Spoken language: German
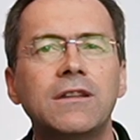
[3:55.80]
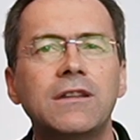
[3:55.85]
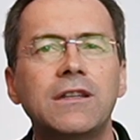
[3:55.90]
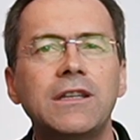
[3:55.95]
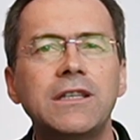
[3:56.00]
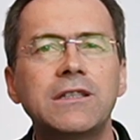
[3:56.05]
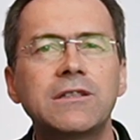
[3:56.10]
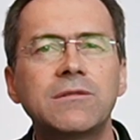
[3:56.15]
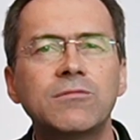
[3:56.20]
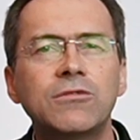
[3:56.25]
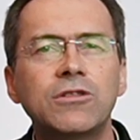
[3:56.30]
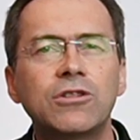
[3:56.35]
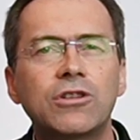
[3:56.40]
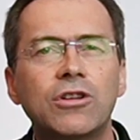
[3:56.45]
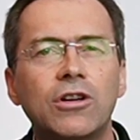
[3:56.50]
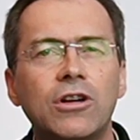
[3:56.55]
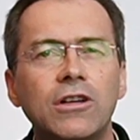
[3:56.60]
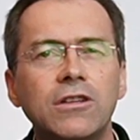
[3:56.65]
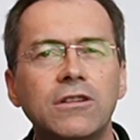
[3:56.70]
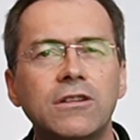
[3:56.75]
diesem
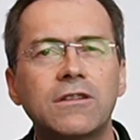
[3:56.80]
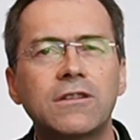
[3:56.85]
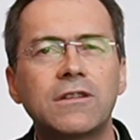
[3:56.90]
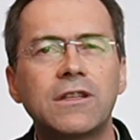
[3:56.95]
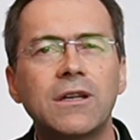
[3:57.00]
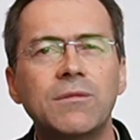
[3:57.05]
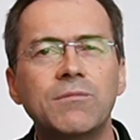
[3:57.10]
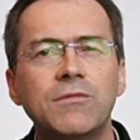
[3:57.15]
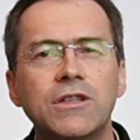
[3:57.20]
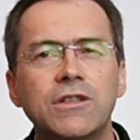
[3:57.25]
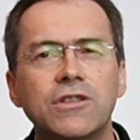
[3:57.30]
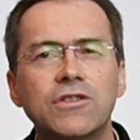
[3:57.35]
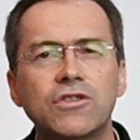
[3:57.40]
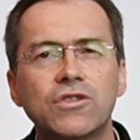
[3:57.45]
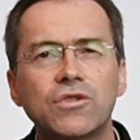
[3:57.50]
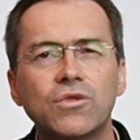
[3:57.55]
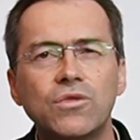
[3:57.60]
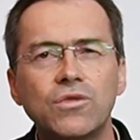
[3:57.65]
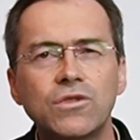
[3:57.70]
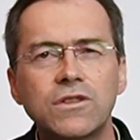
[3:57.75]
Gott, der mich
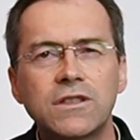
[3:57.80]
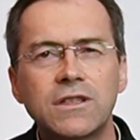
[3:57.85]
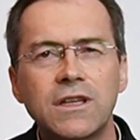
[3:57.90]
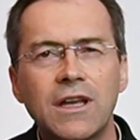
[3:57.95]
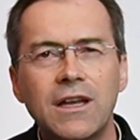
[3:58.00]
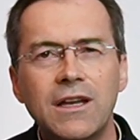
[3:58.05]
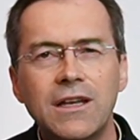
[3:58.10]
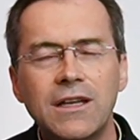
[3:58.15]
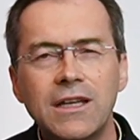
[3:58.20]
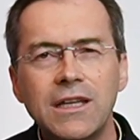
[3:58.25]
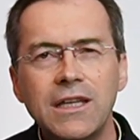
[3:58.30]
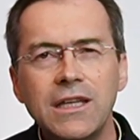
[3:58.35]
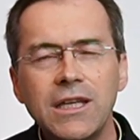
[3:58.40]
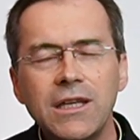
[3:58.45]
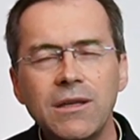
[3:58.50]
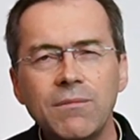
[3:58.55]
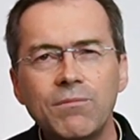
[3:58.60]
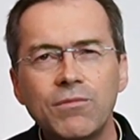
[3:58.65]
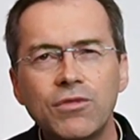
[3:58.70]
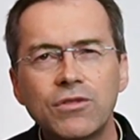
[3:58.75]
so sehr
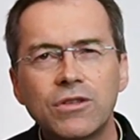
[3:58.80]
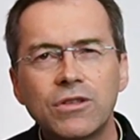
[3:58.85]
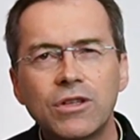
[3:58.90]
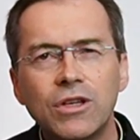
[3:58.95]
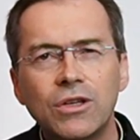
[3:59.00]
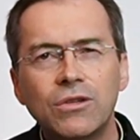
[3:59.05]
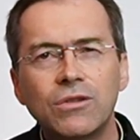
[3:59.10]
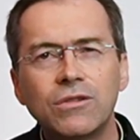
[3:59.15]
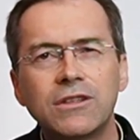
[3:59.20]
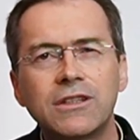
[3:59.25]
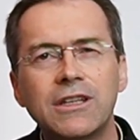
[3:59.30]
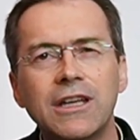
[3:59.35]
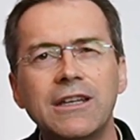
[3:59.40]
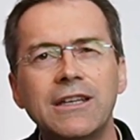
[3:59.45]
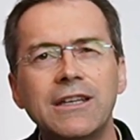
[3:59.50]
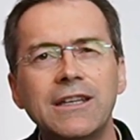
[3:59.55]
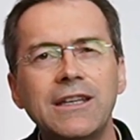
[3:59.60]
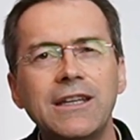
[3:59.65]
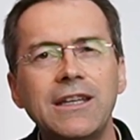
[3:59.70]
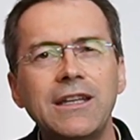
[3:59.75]
liebt und
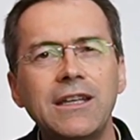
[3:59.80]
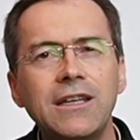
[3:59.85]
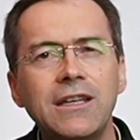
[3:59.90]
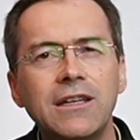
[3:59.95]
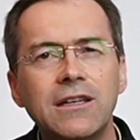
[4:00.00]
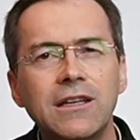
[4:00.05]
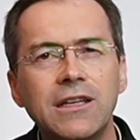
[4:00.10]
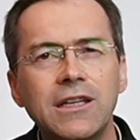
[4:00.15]
den ich